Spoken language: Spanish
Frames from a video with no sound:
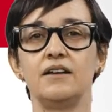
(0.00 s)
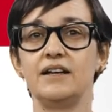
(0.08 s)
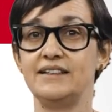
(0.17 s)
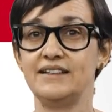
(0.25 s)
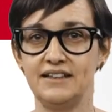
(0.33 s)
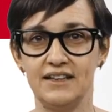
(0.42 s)

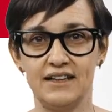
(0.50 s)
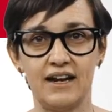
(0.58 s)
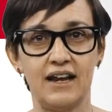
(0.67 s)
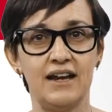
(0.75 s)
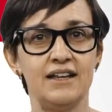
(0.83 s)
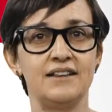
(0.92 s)
que se entienda
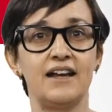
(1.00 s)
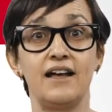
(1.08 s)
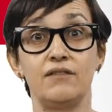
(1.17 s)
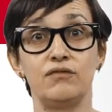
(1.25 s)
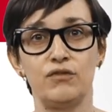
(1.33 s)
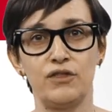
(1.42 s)
la letra,
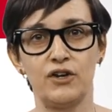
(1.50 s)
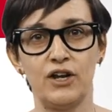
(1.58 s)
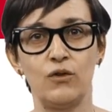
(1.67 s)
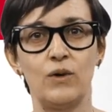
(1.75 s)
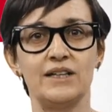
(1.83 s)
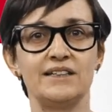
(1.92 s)
que funcione
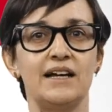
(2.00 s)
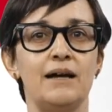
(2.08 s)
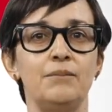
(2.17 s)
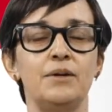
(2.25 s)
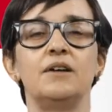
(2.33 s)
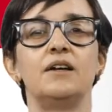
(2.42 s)
el WhatsApp,